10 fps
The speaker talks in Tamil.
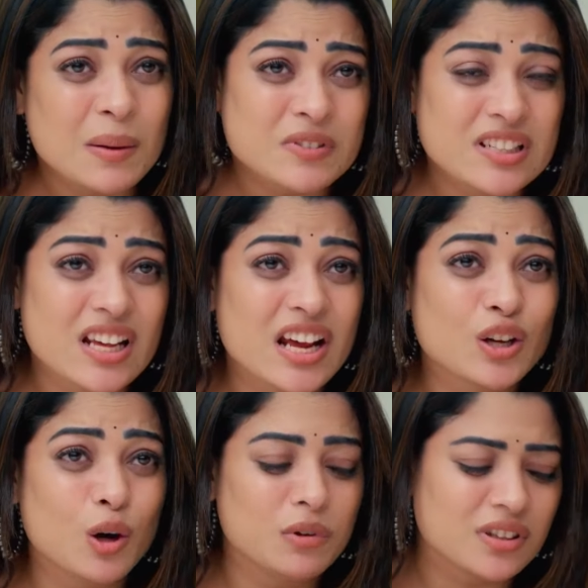ஸ்டெப்ஸ்ல
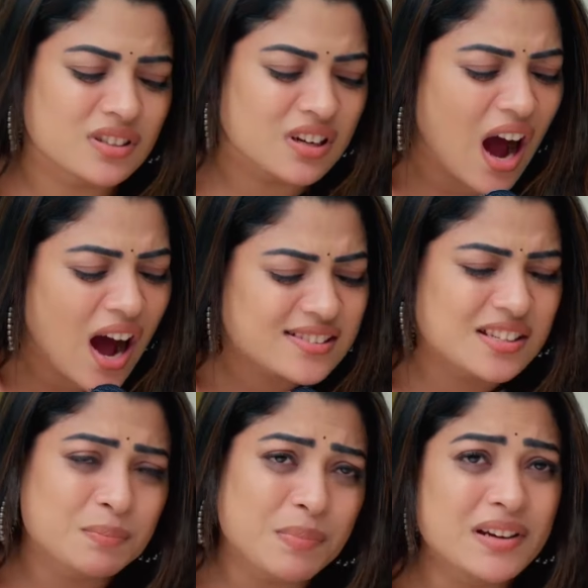இறங்கும் போது
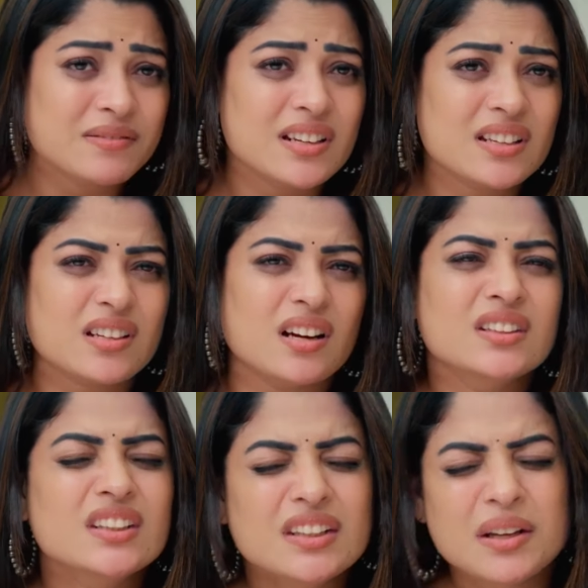கால் ஸ்லிப் ஆகி
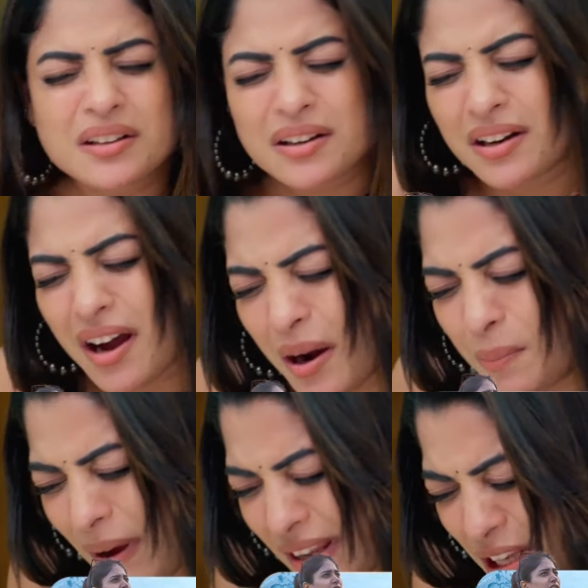விழுந்துட்டேன் அது
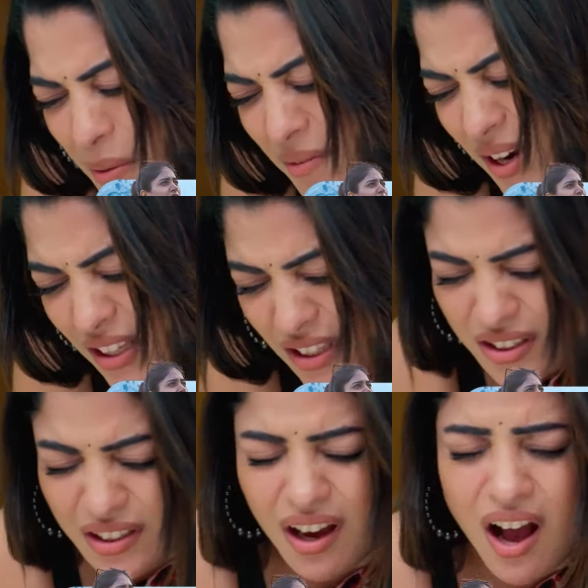பயங்கரமா வலிக்குது